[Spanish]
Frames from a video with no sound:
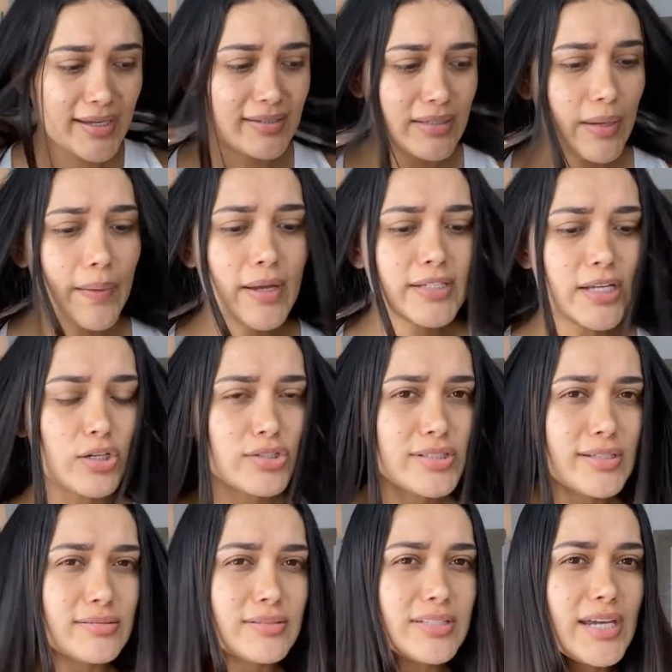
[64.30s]
estaba ya
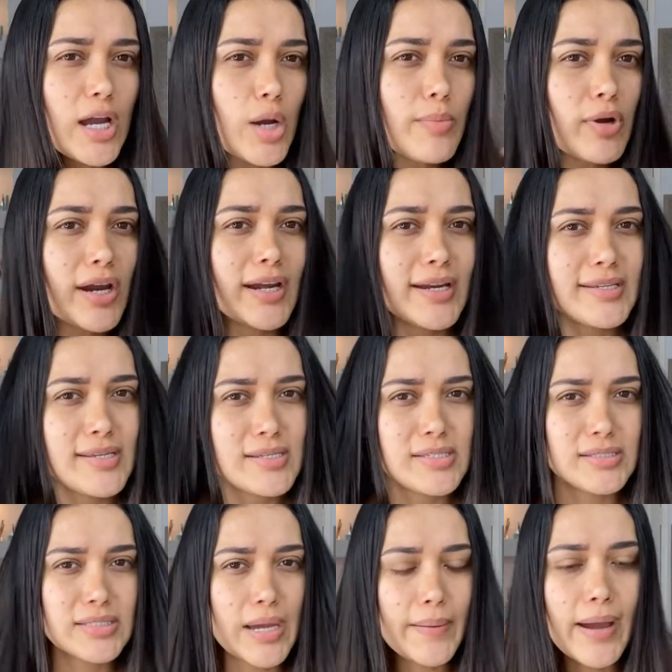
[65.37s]
sentía como que
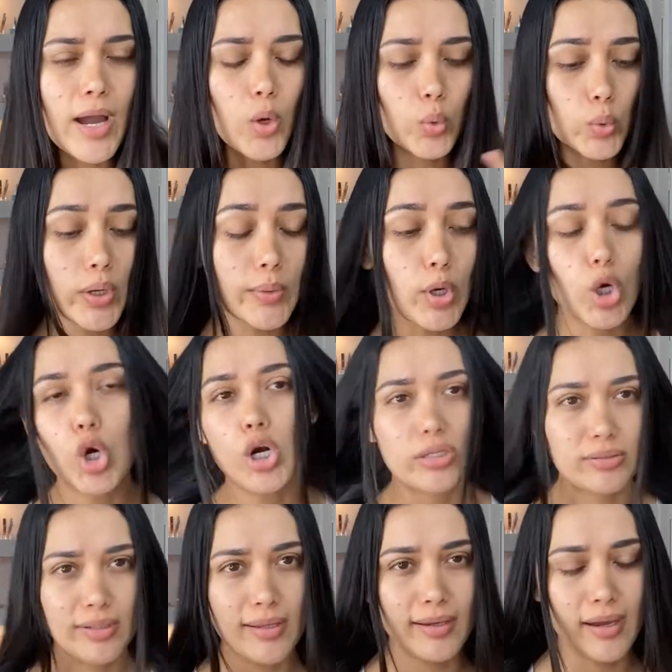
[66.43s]
necesitaba un nuevo
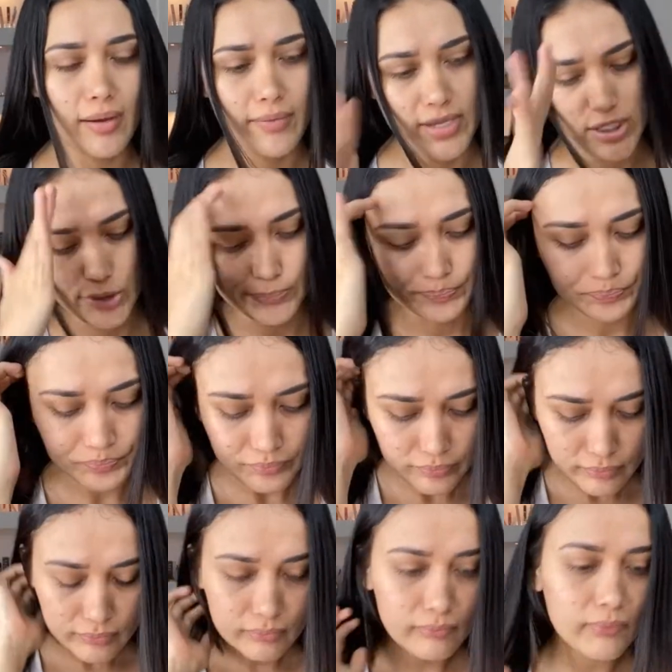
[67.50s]
corte de cabello.
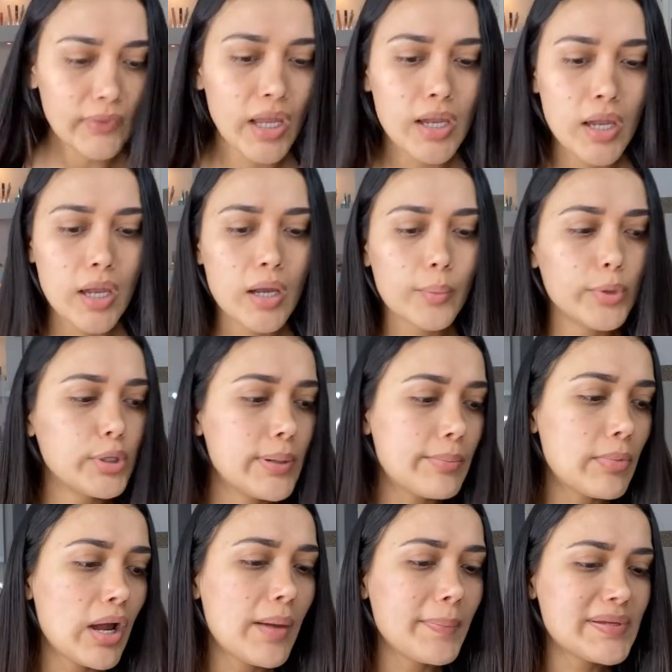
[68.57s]
Bueno,
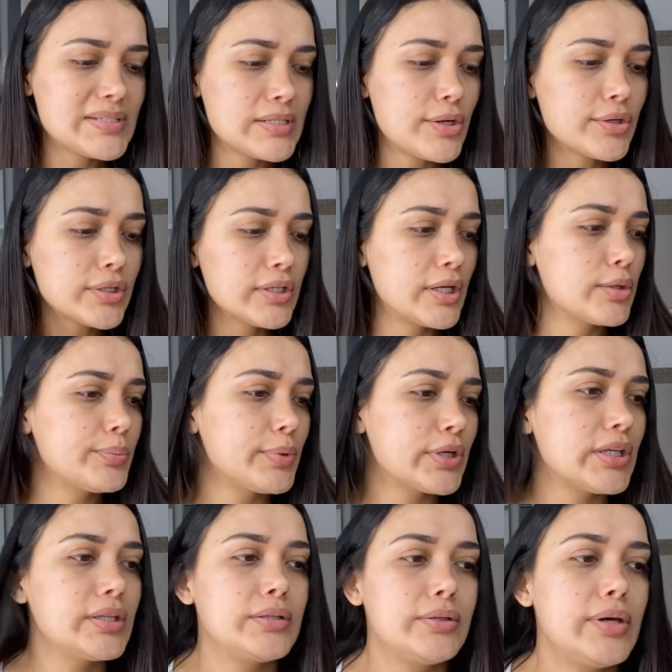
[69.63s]
vamos a empezar a ordenar un
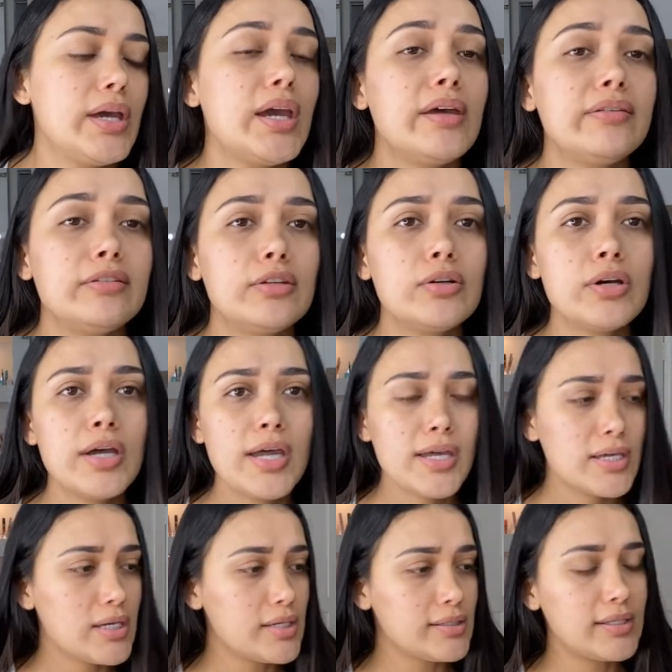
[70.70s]
poquito esto
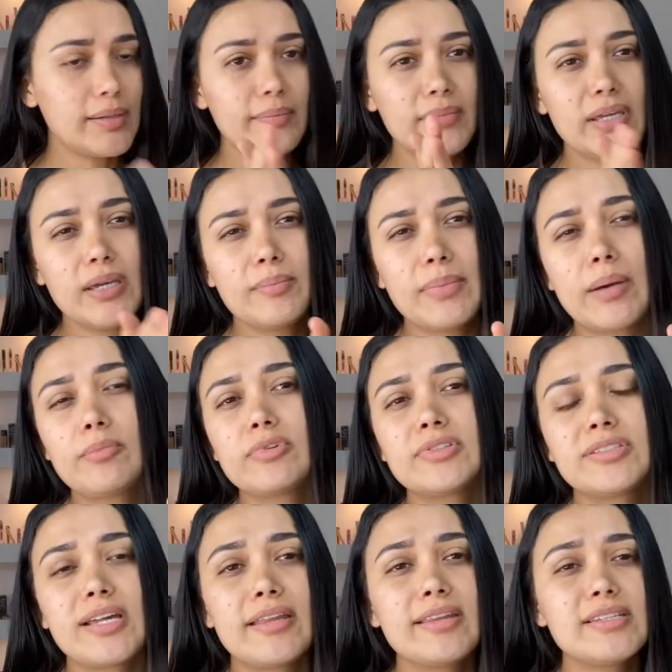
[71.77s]
y también
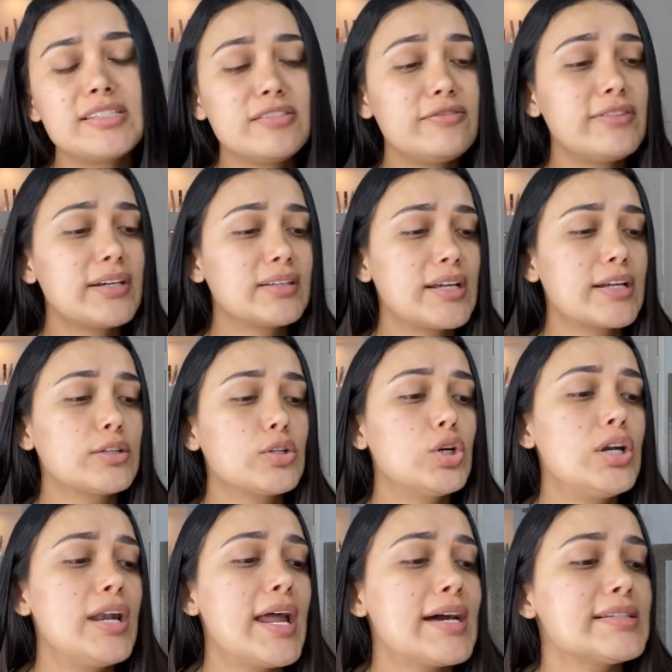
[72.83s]
vamos a desinfectarnos
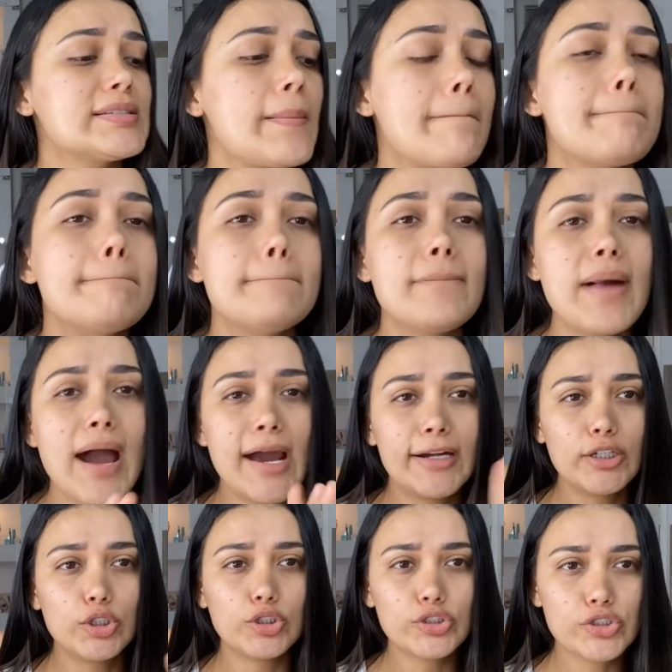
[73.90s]
las
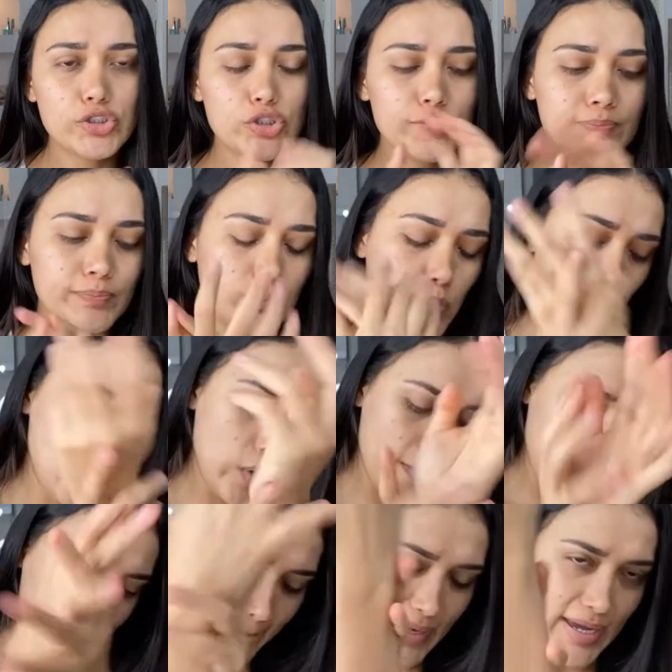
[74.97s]
manos. Muy
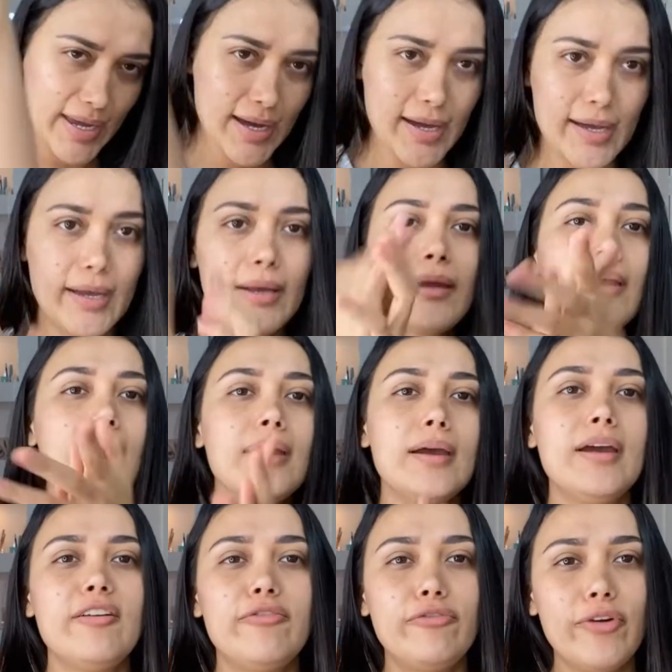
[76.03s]
bien.
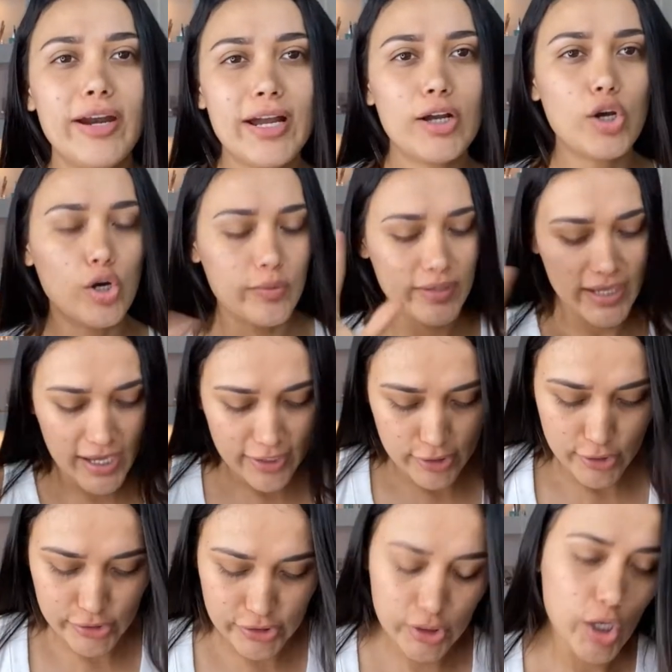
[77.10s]
Fuera COVID,
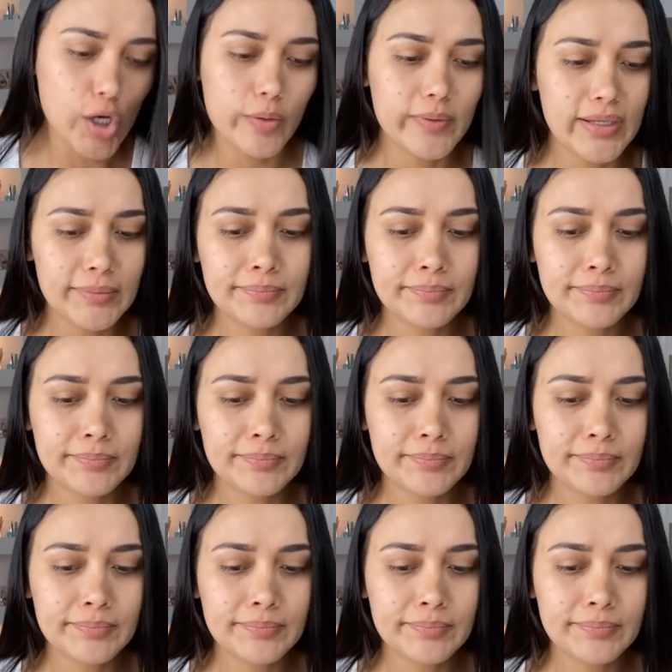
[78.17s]
adiós COVID.